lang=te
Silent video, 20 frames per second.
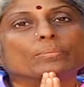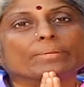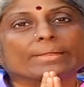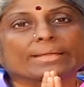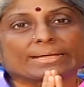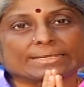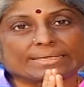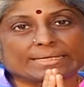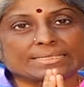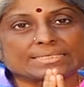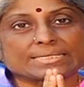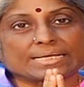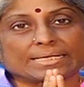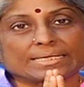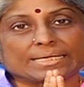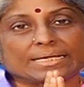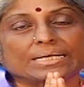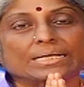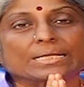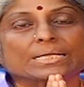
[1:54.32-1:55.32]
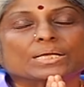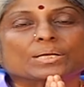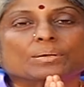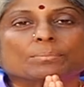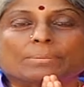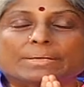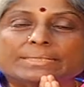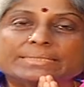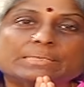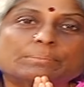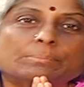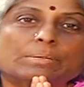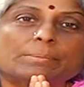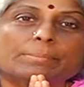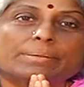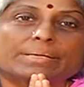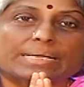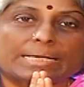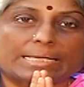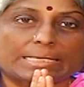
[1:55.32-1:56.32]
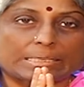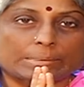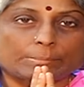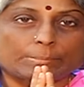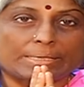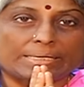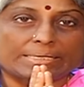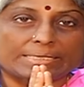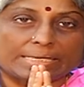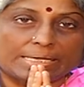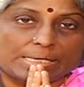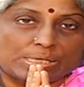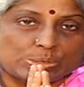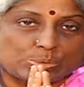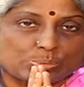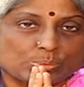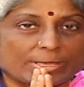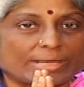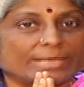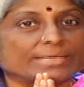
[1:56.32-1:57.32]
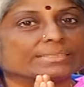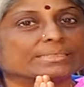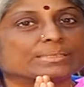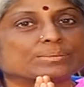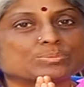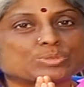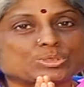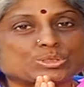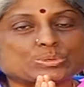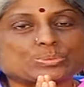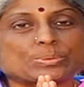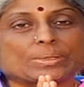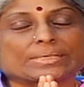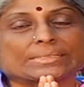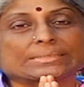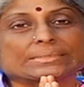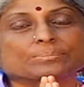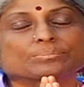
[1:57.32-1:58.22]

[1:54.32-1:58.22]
వెంకటేశయ్య మంత్రమేమ కార్యక్రమానికి స్వాగతం సుస్వాగతం